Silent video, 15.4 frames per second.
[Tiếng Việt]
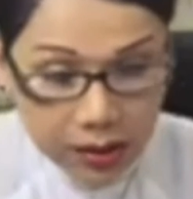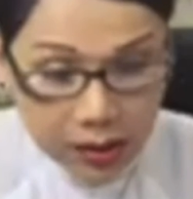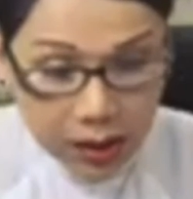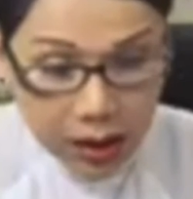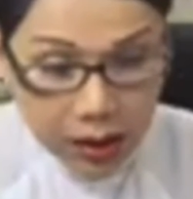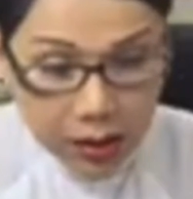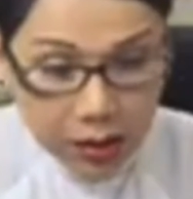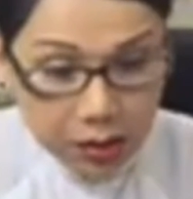hiến
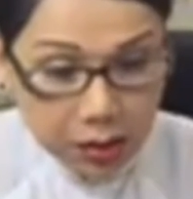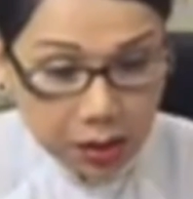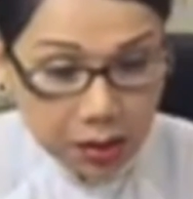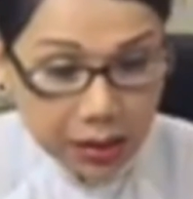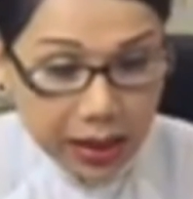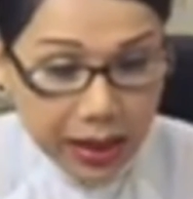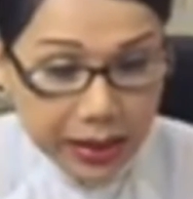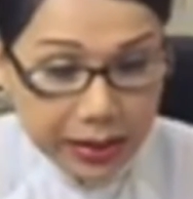kế này nó
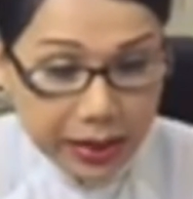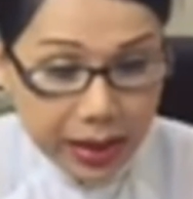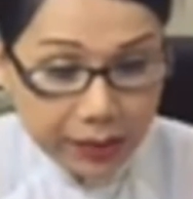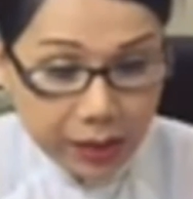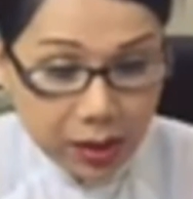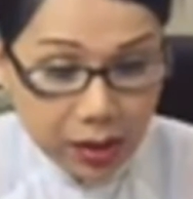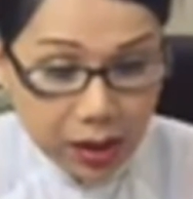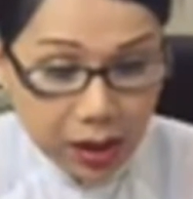trời ai
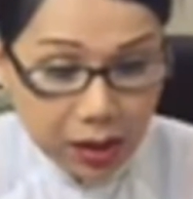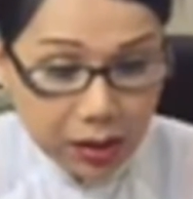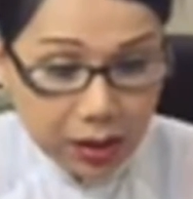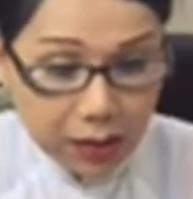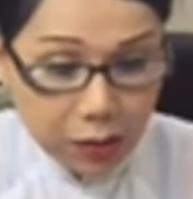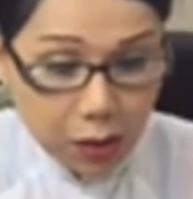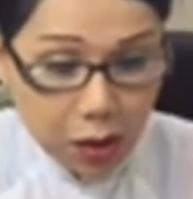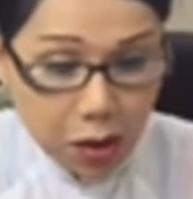dám đứng lên
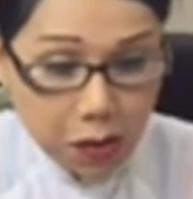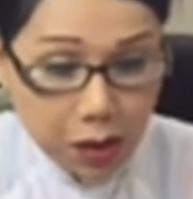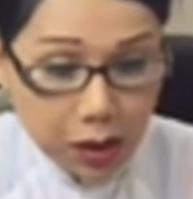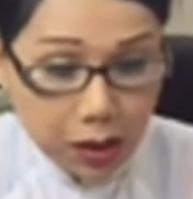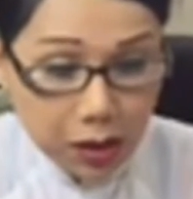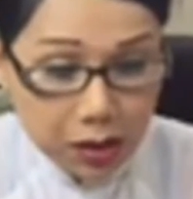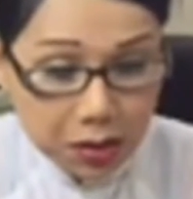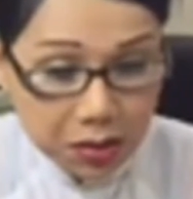đâu
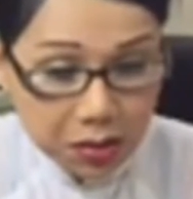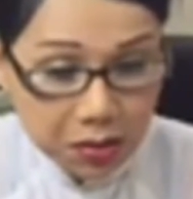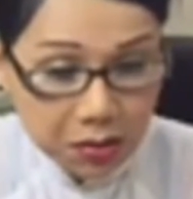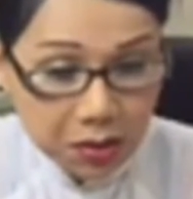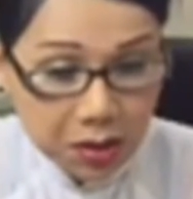cô ơi